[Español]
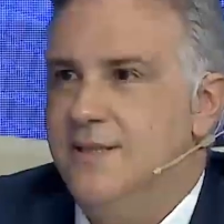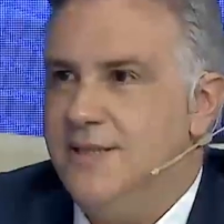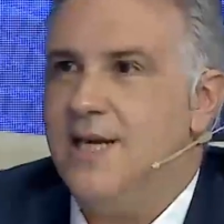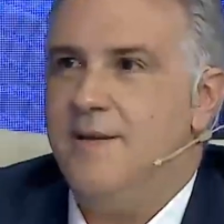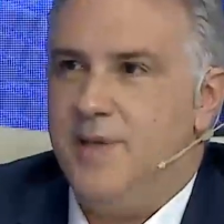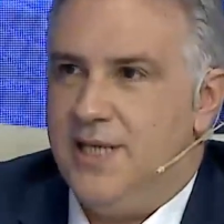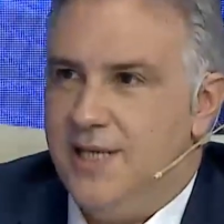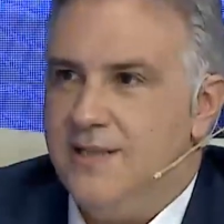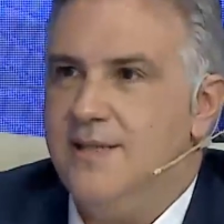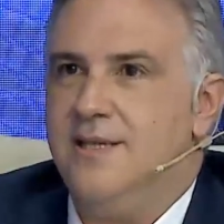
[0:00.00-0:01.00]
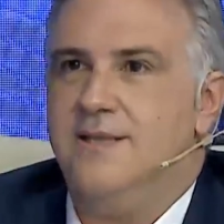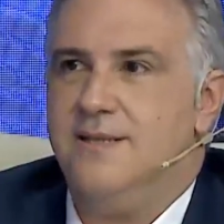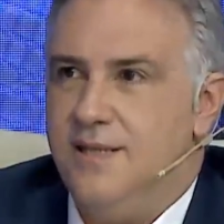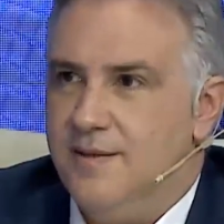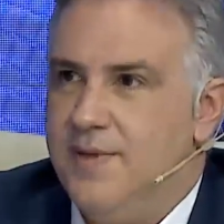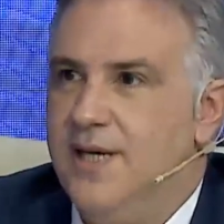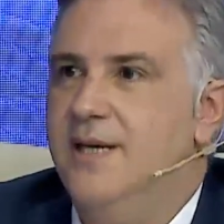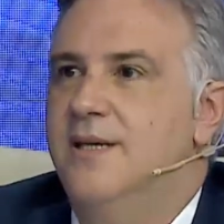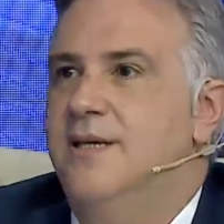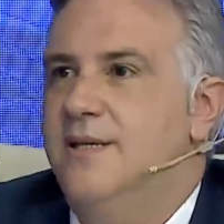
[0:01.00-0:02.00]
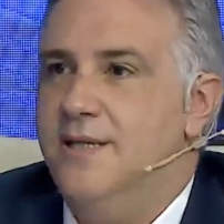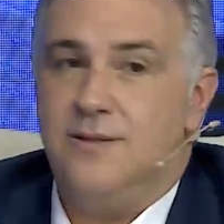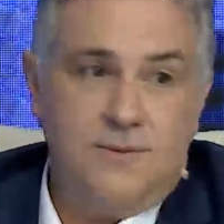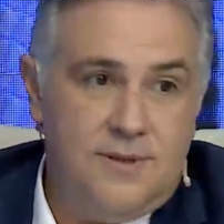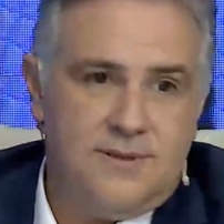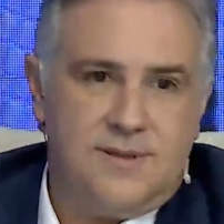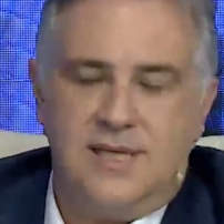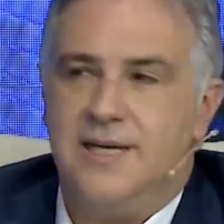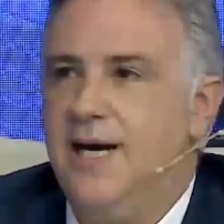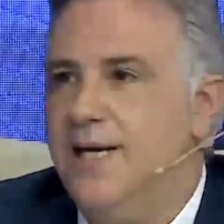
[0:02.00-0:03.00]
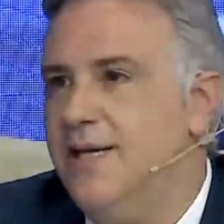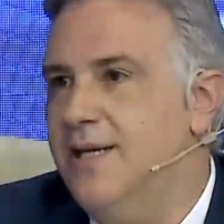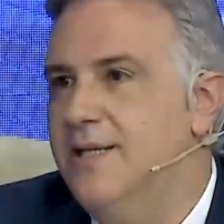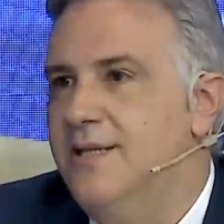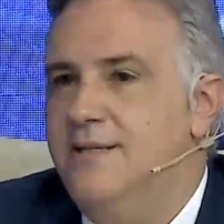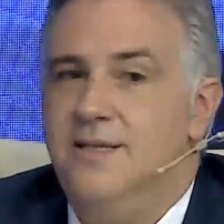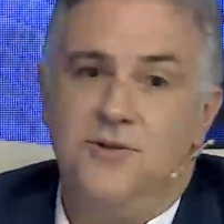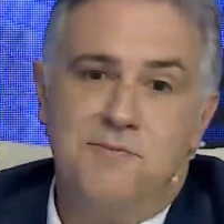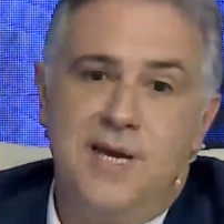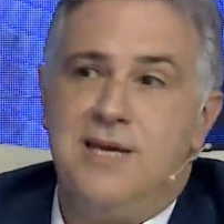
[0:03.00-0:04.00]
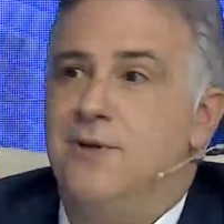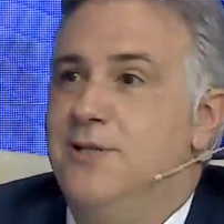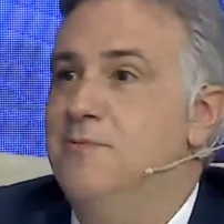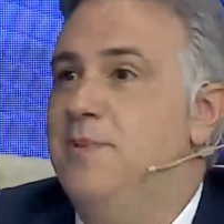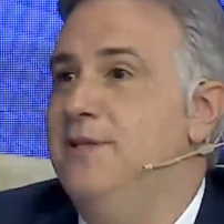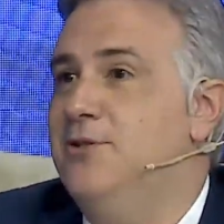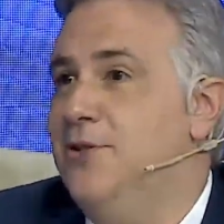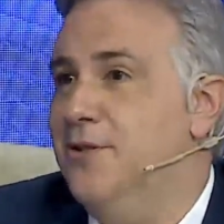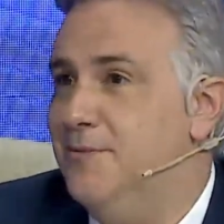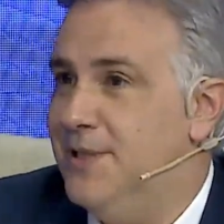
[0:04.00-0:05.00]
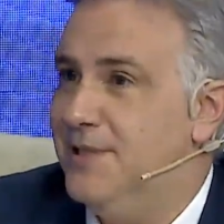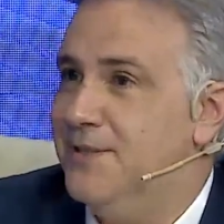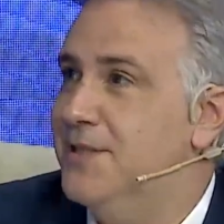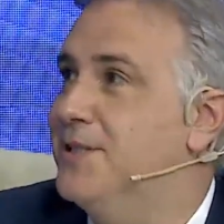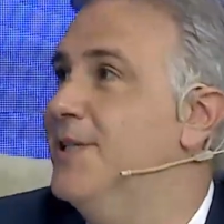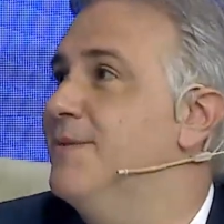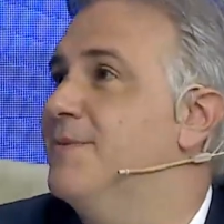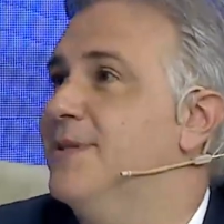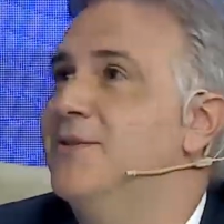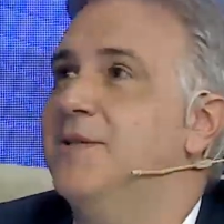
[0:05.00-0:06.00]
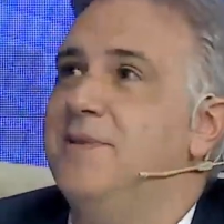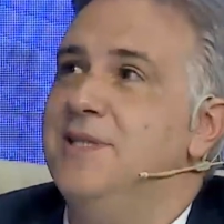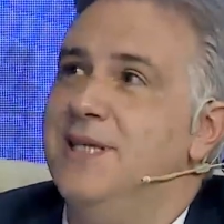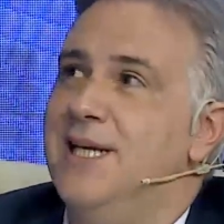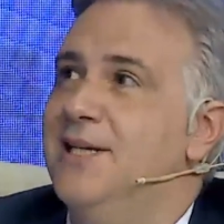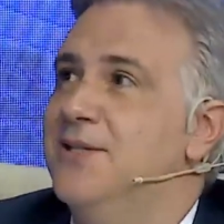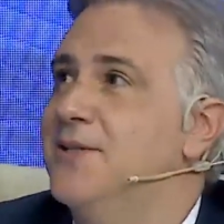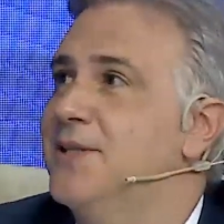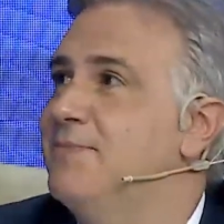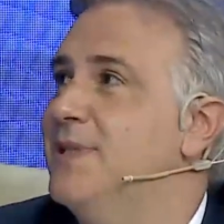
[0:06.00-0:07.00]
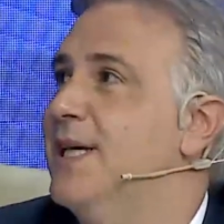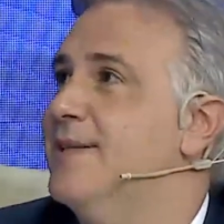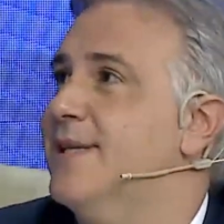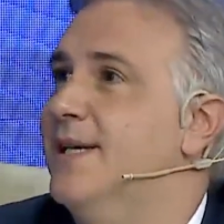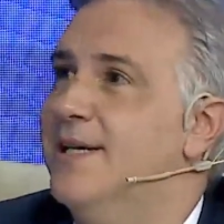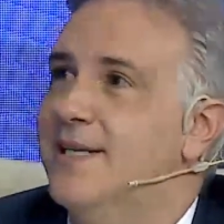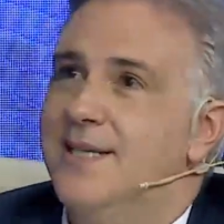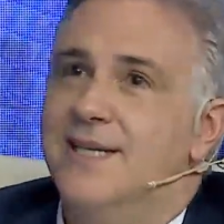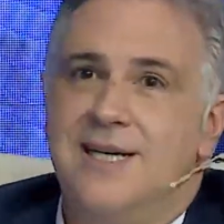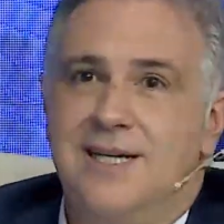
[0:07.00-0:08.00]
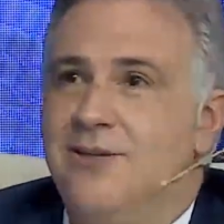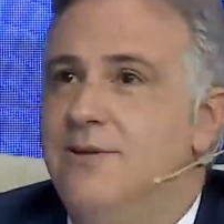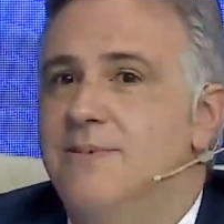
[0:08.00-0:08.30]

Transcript: tenga experiencia, que sepa, eh, uno se encarga. Desde un médico hasta un pintor, ¿viste? Vos decís, che, tengo que pintar algo en mi casa. Sí. Eh,